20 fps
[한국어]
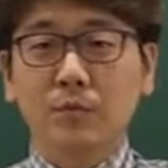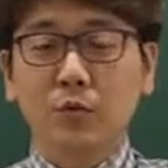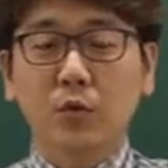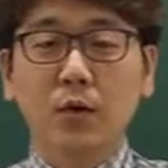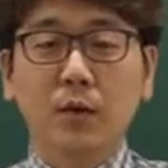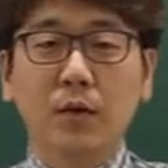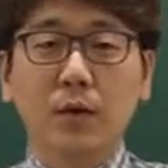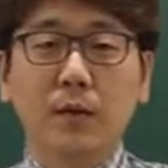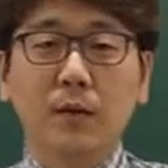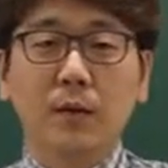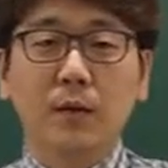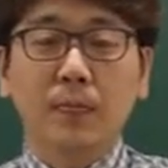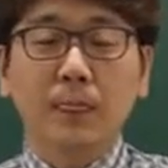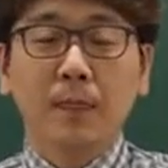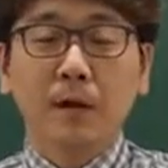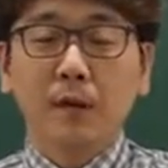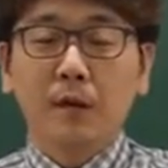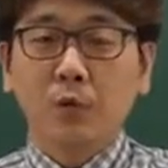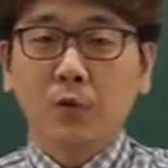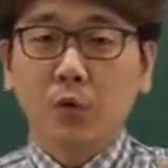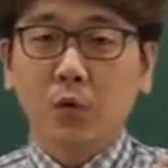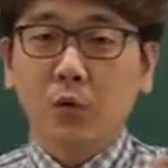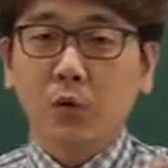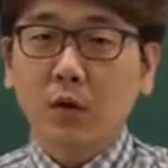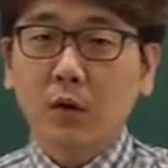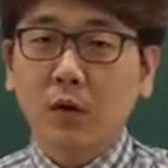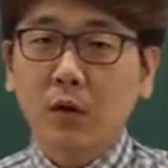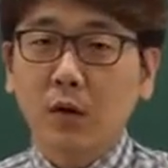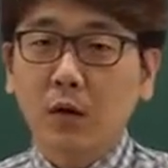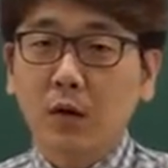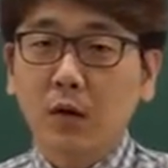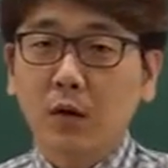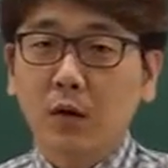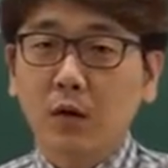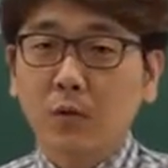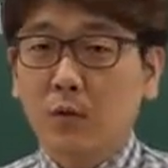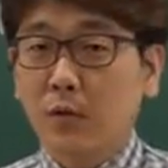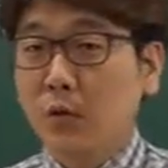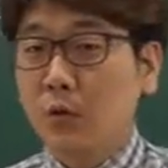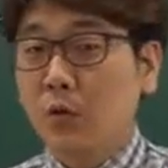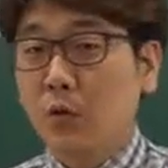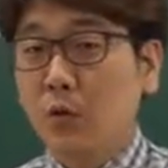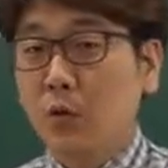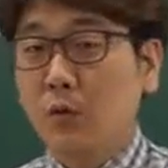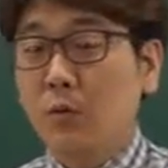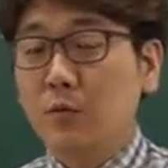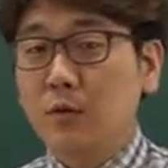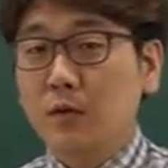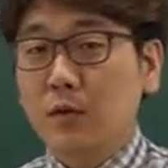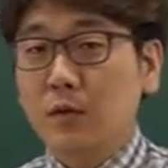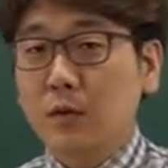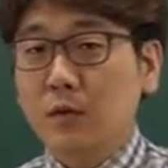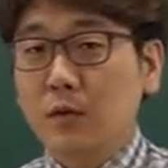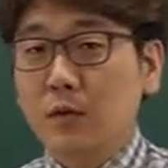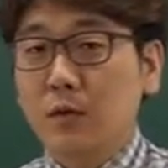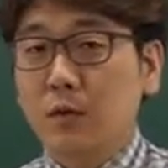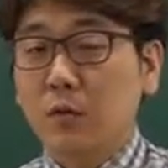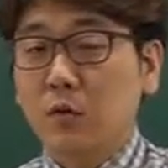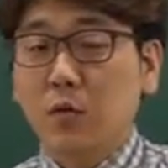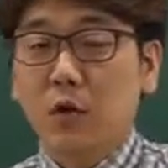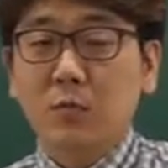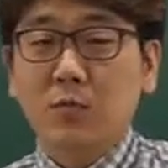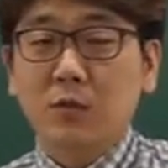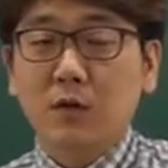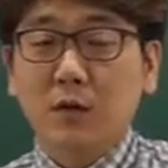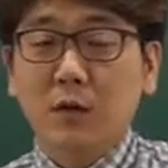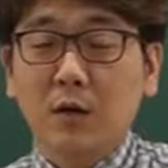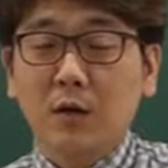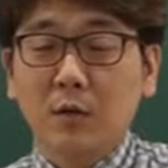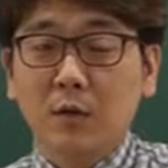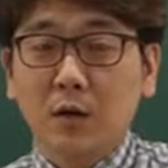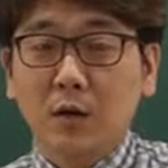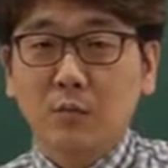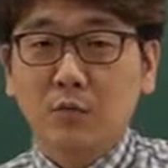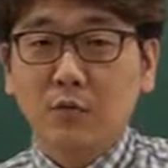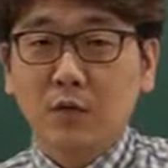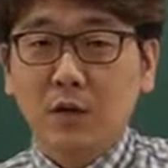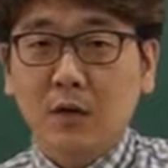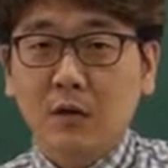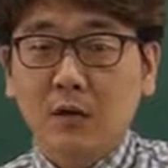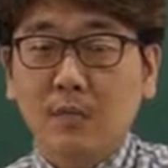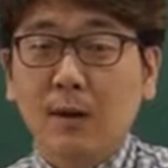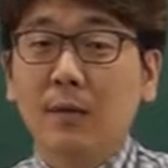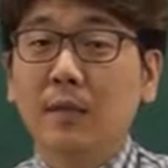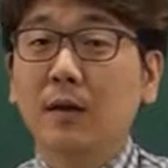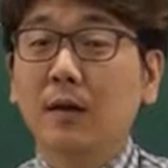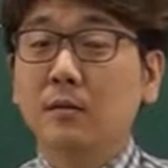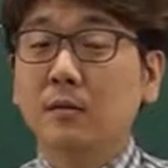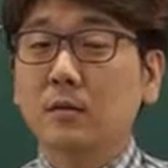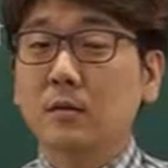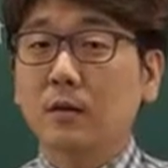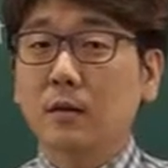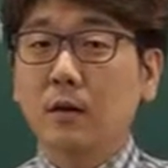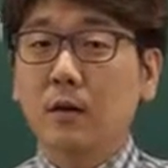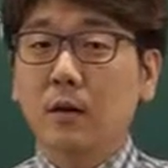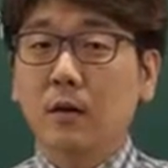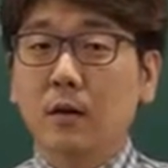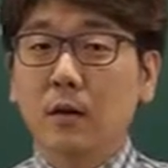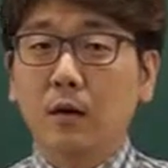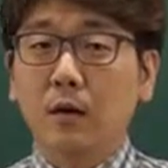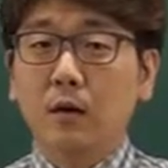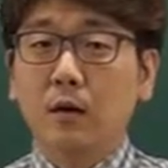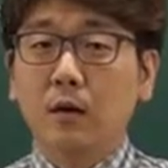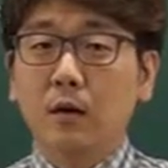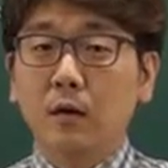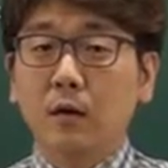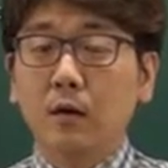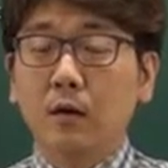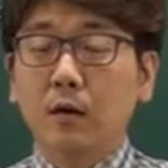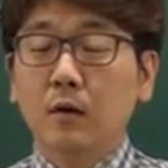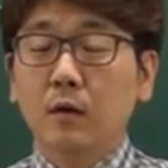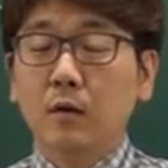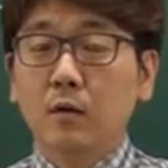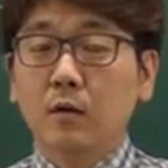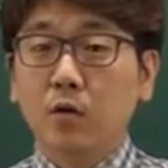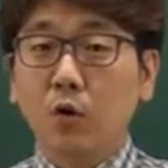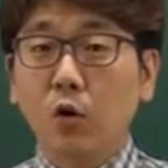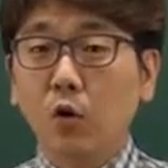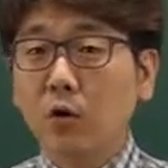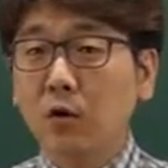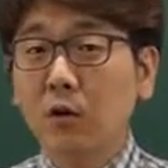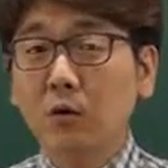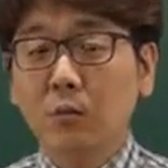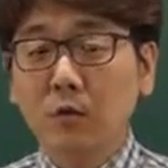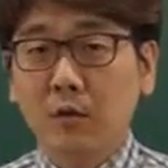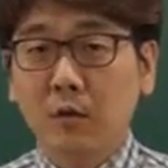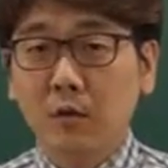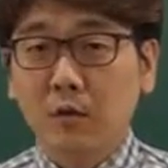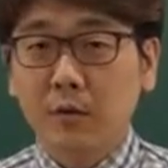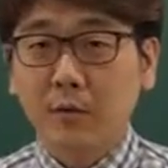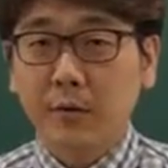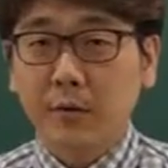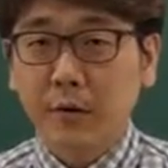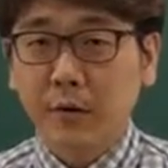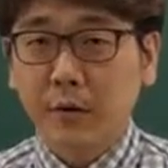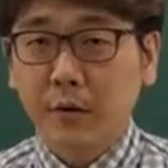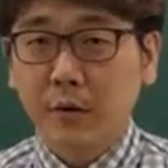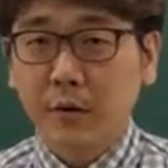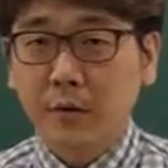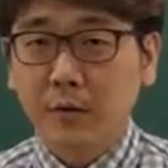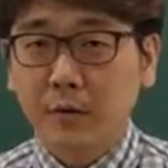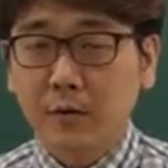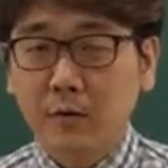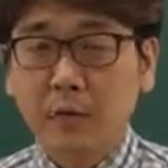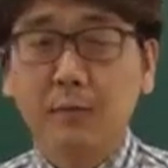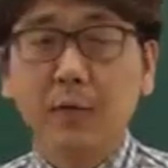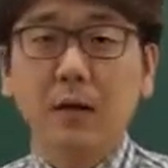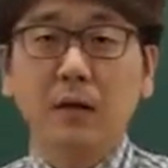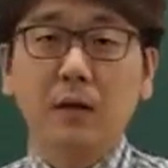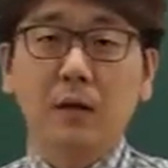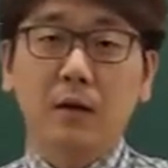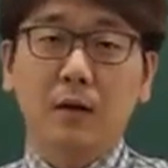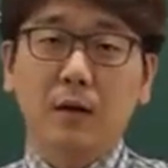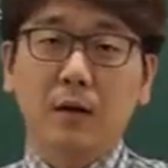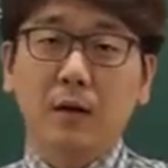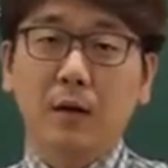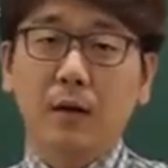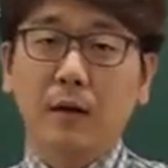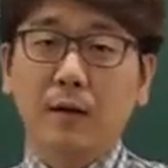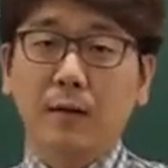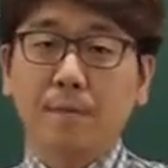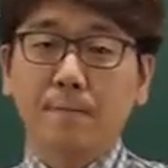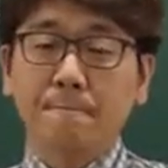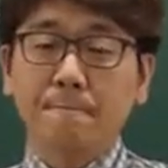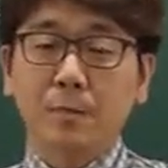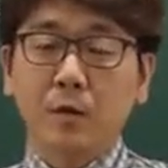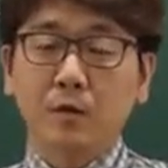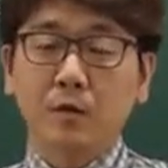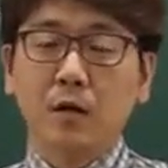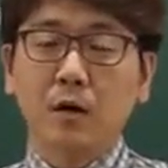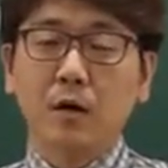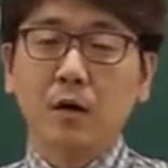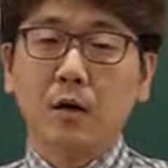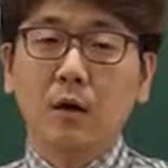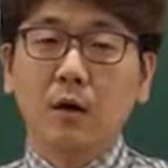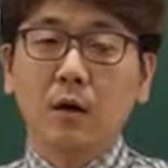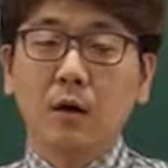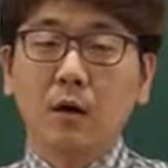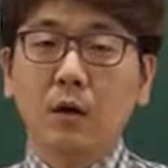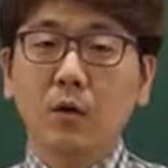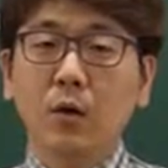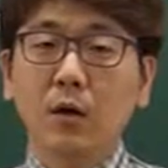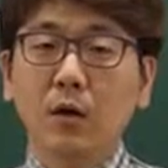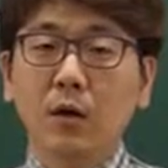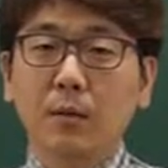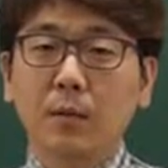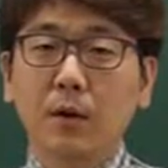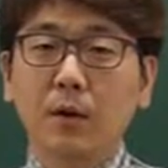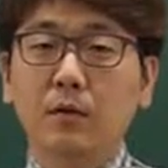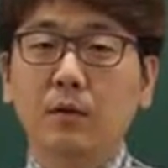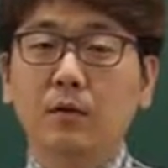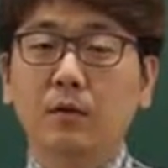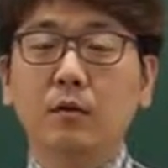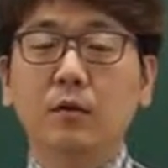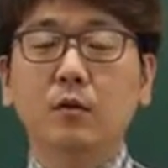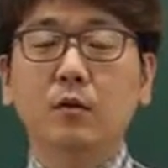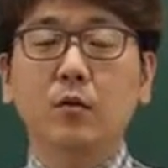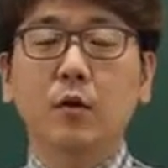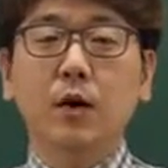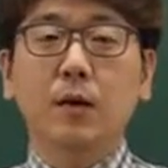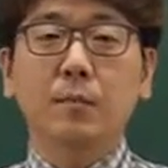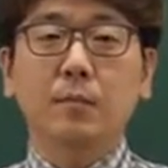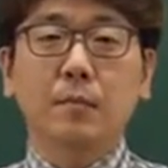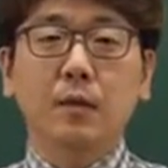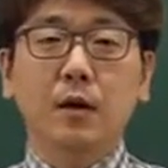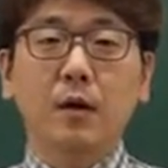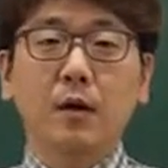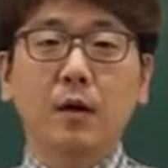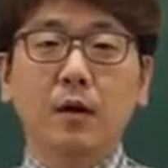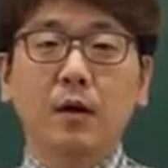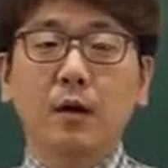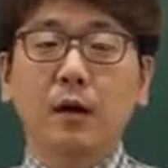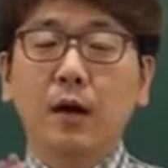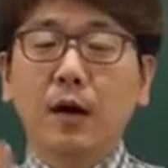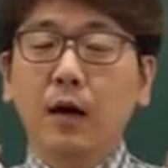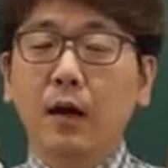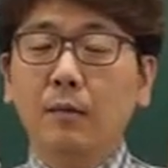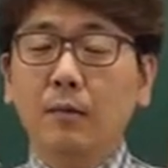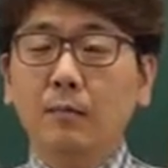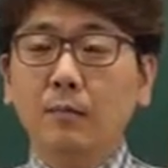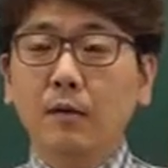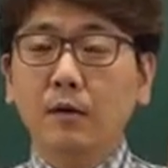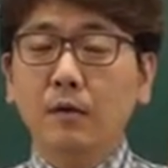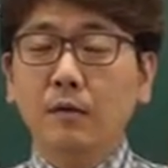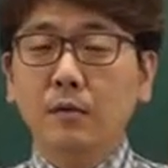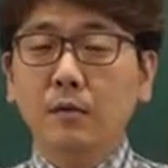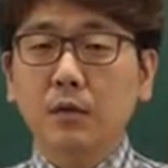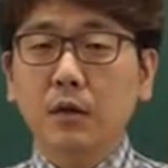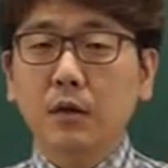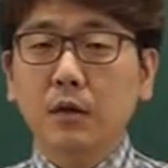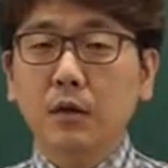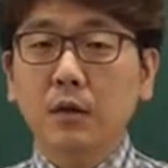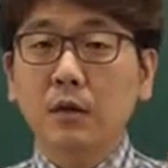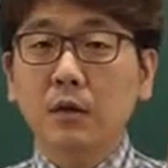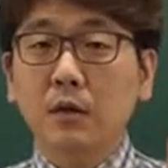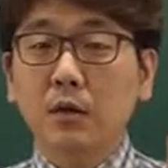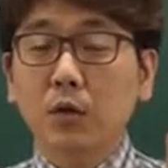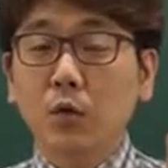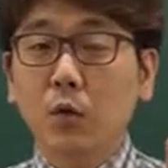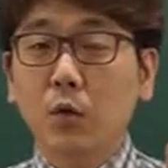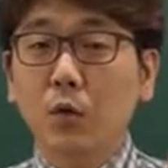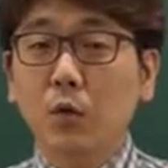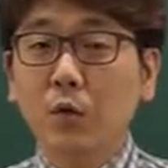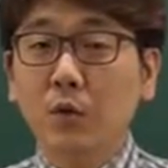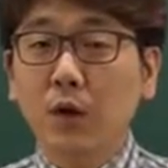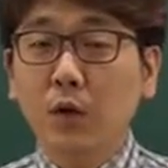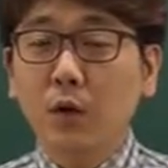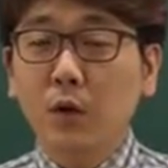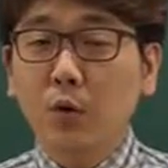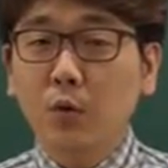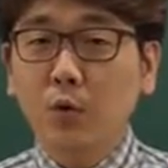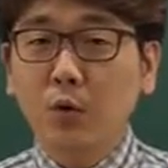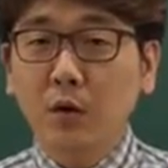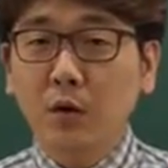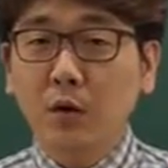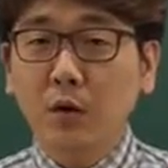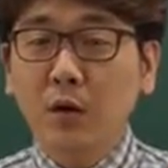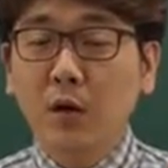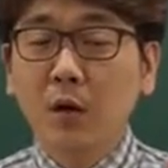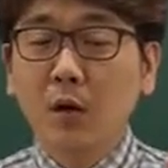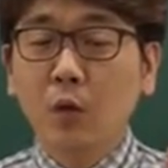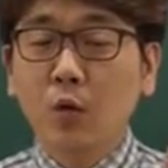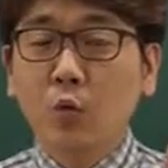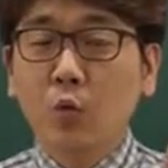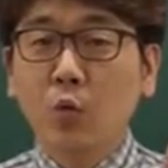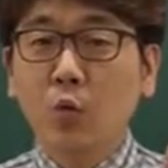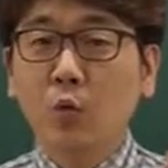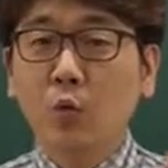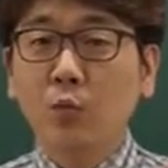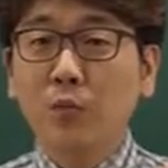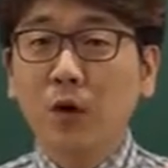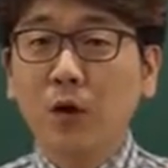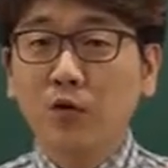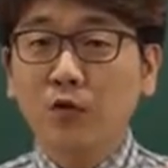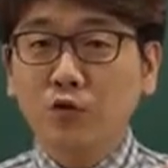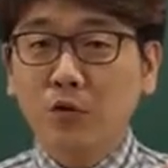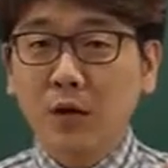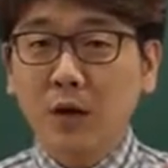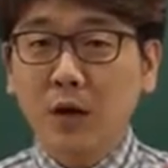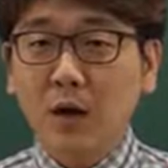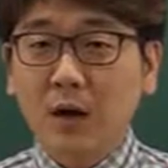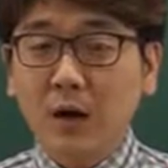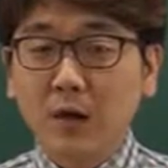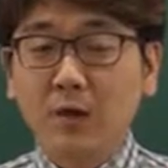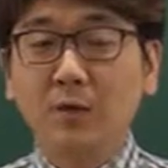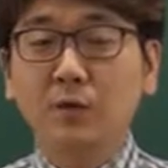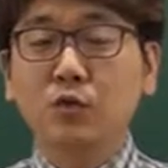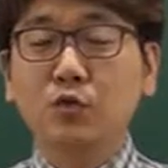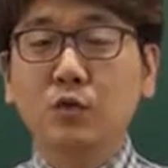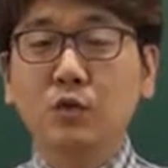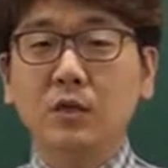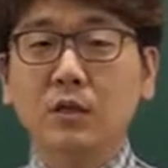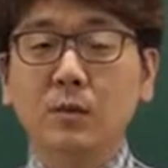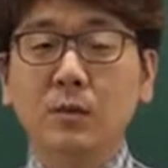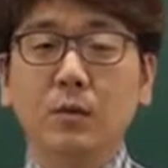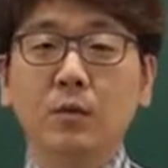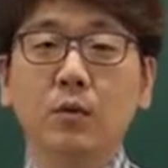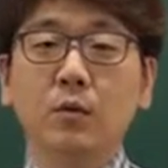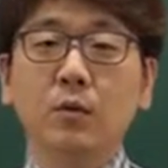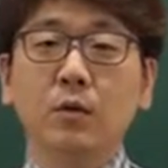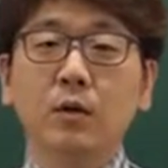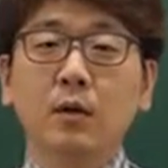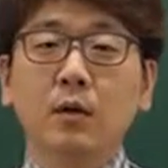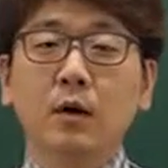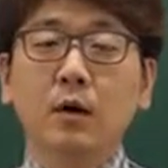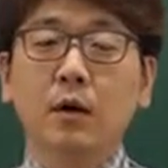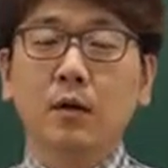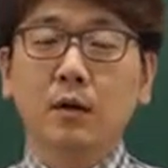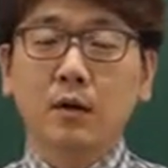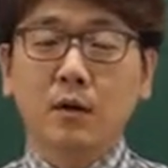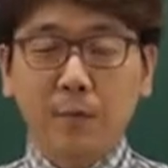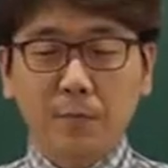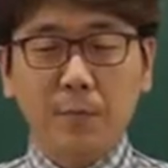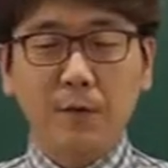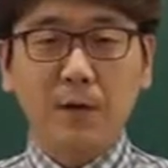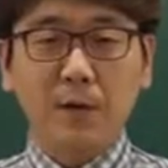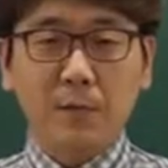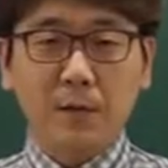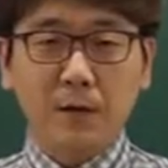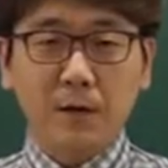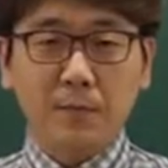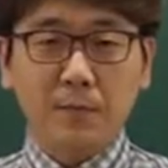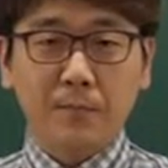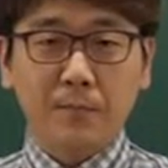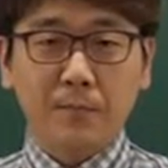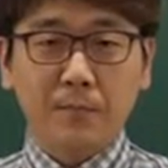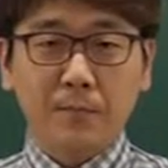또 하나 독해나 어떤 논리 문장에서 논리 문제 문장에서 만났을 때 적응을 못하는 거예요. 뜻만 아니까. 그래서 이왕이면 뜻과 함께 함께 쓰이는 용례 어구를 공부해 주자라는 취지가 바로 어, 커플링입니다.